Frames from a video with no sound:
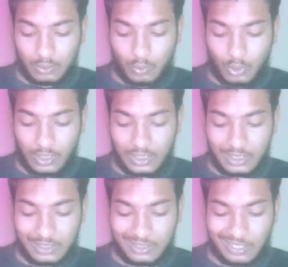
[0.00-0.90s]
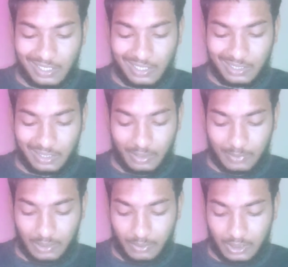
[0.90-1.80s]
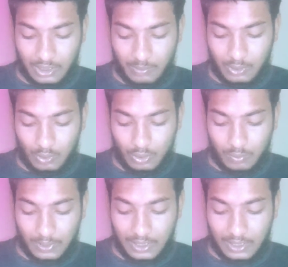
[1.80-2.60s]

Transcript: टू डेज एंड सत्तर घंटा मतलब कितने में तो इस पर